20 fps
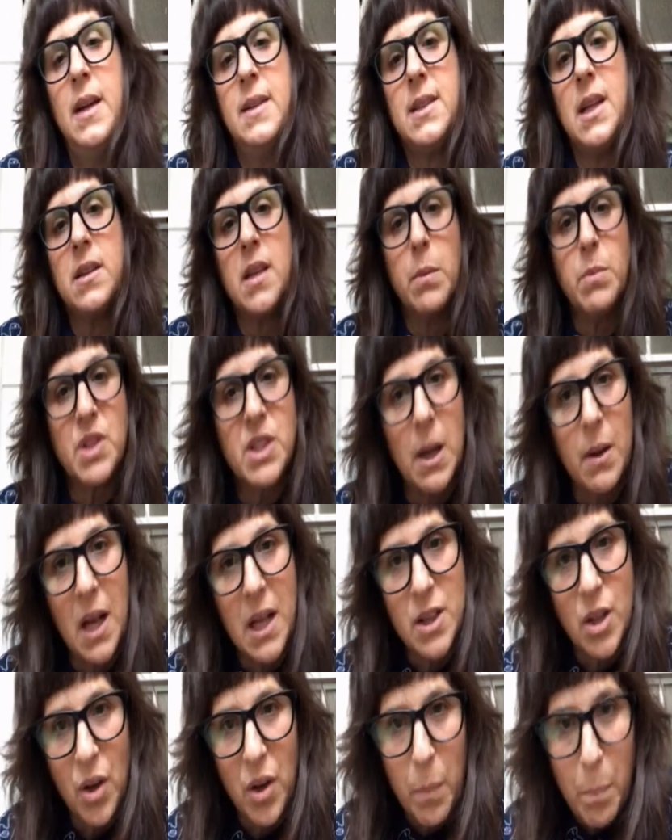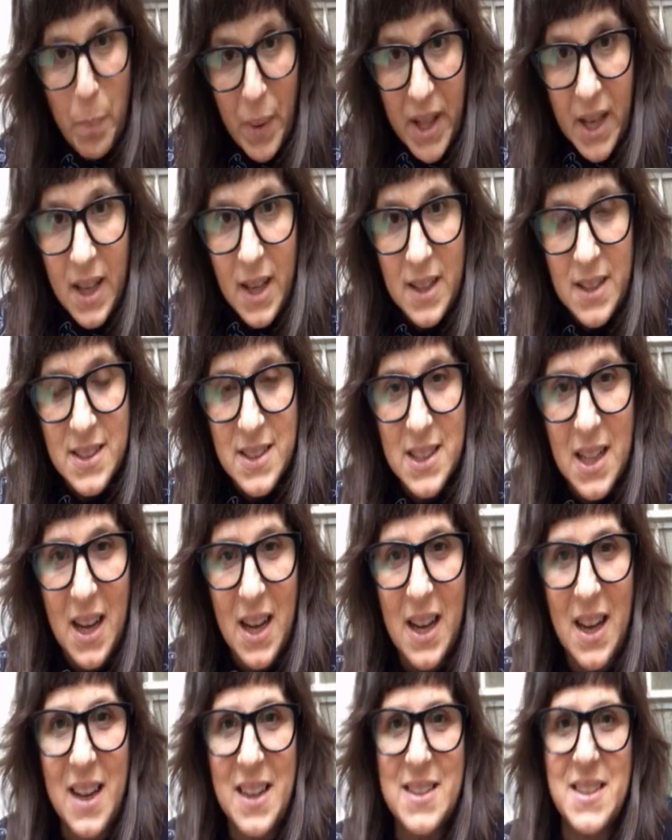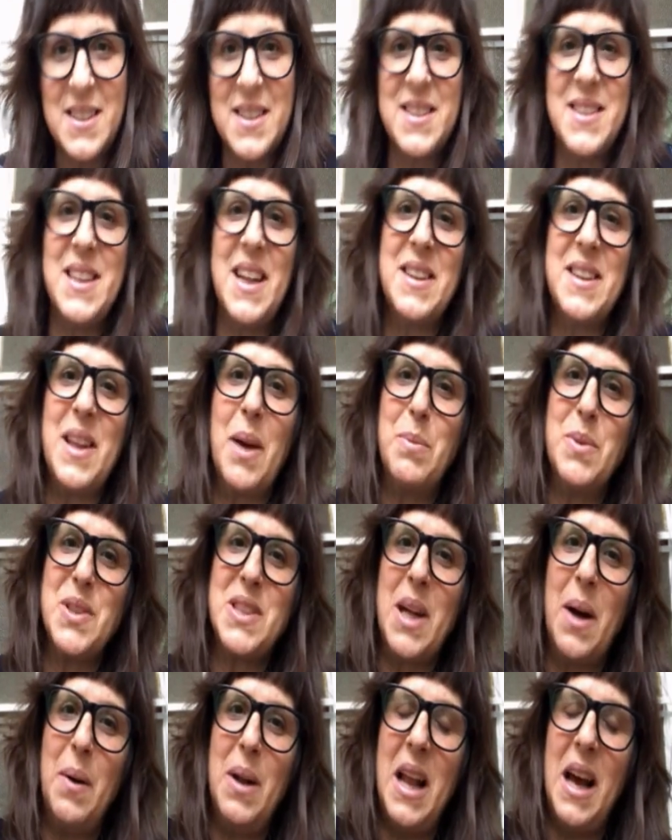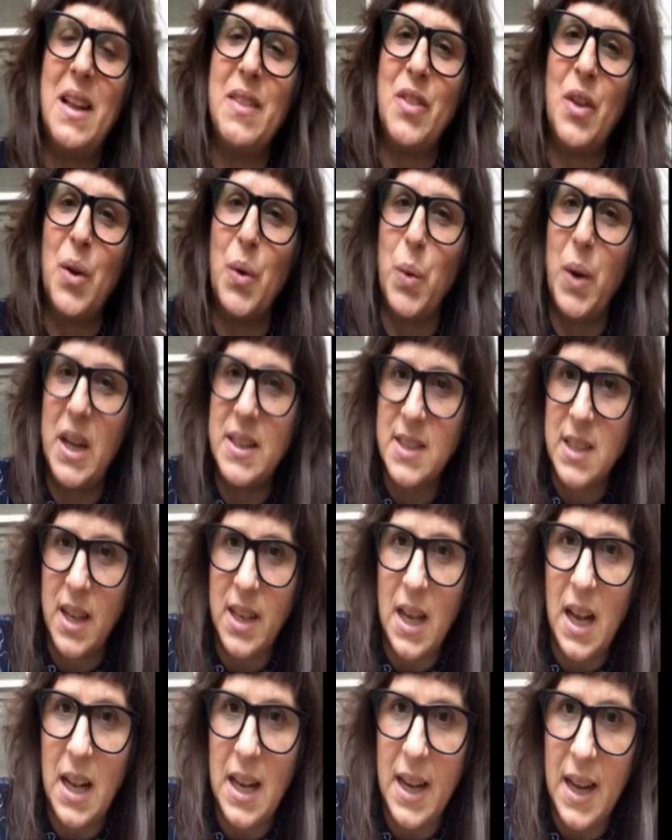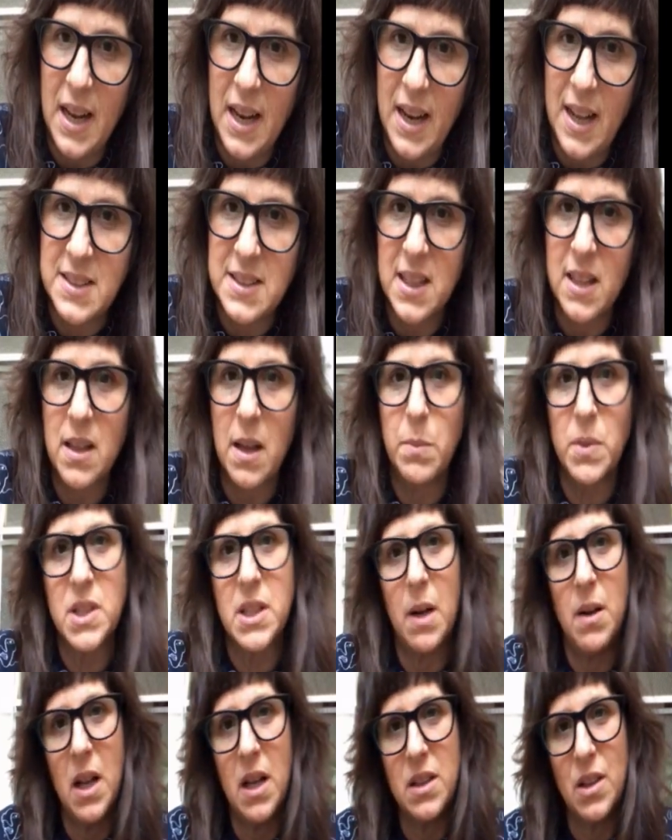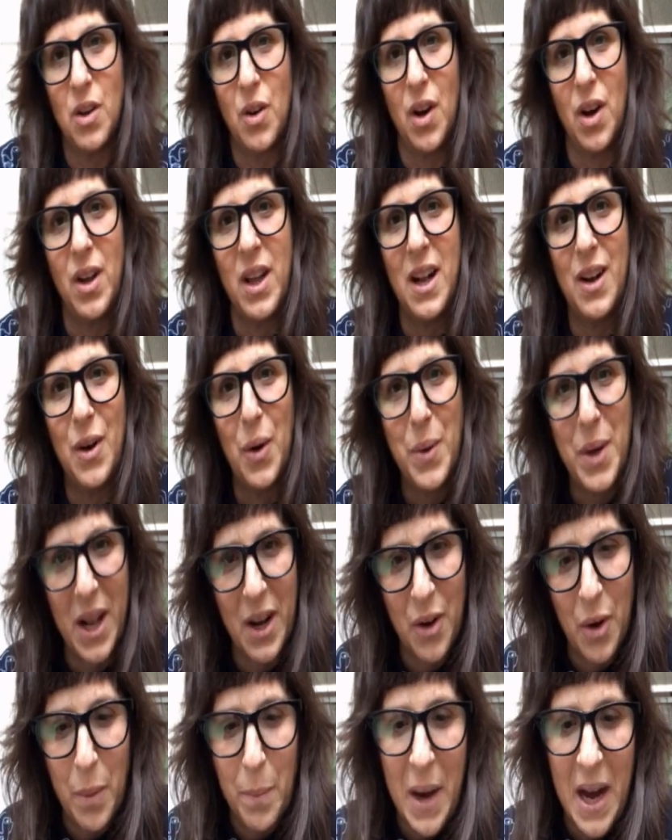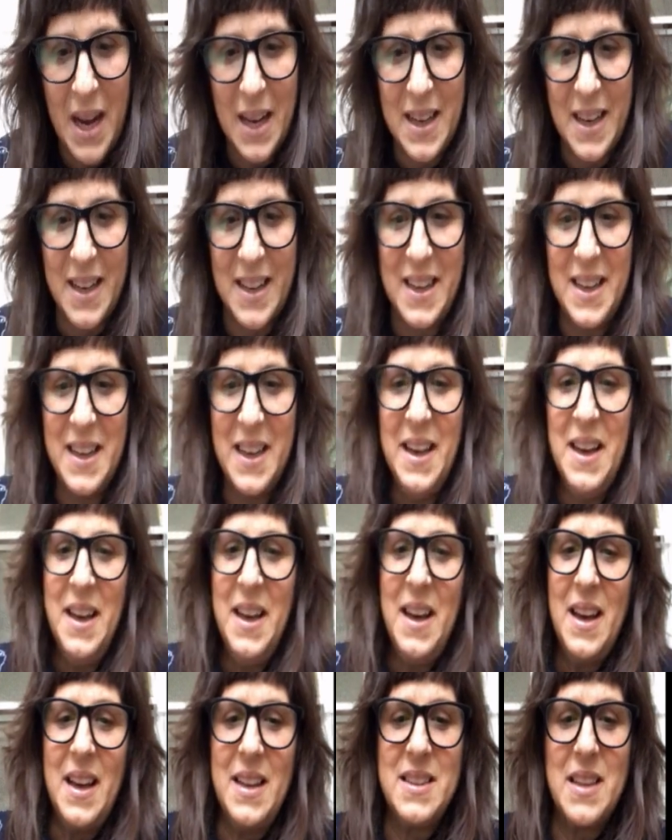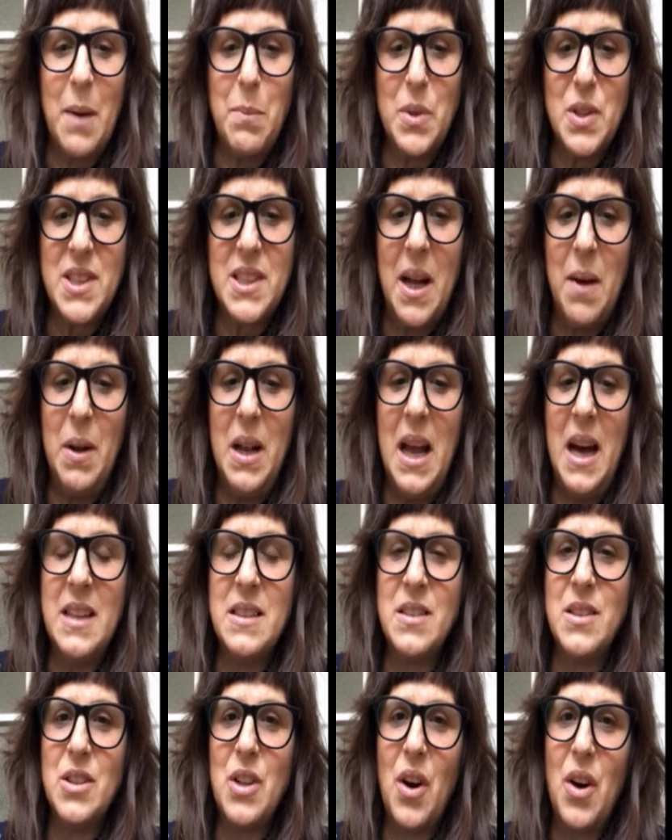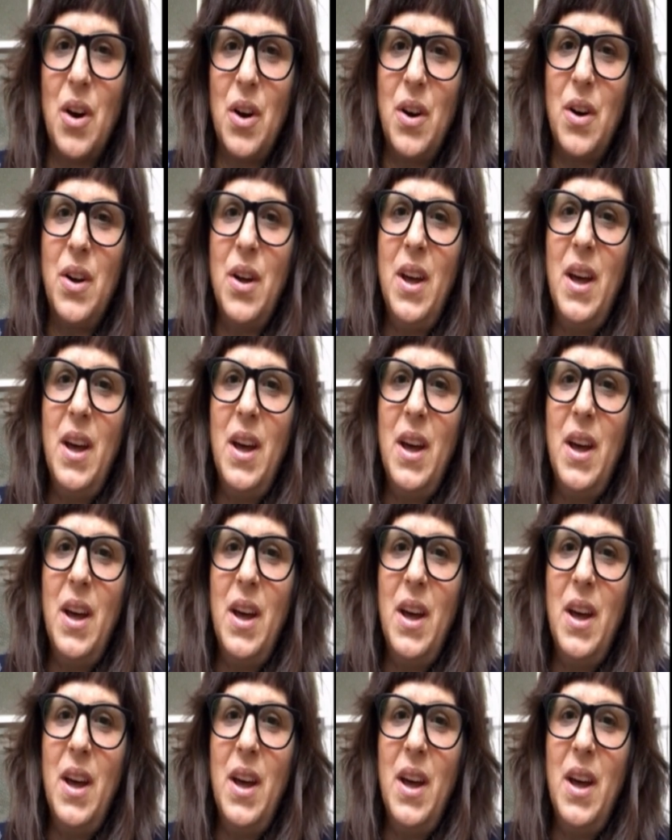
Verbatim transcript: si estamos hablando de empresas, si estamos hablando de una cerealera, si estamos hablando del gobierno de Macri, estamos hablando